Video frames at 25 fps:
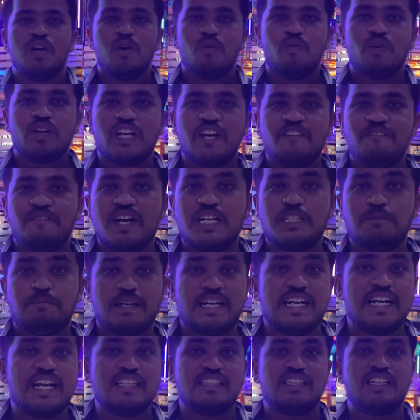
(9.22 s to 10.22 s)
ఓకే ఫ్రెండ్స్
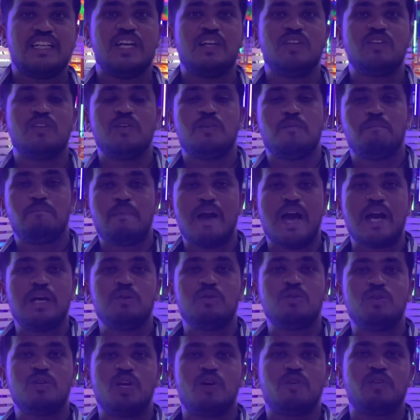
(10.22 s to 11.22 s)
ప్రజెంట్ అయితే నేను
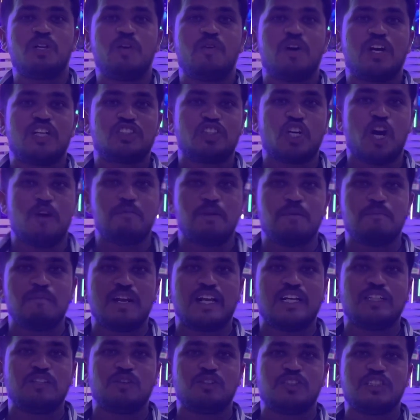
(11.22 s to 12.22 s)
బెంగళూరులో ఉన్న ఒక షాపింగ్
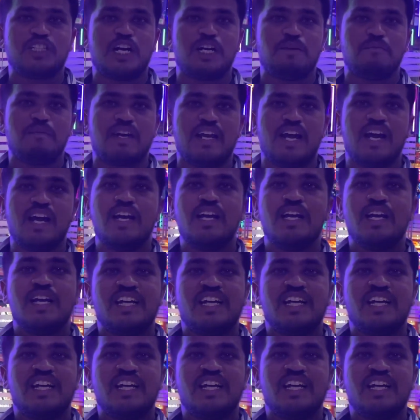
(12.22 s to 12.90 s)
మాల్కి వెళ్తున్నాను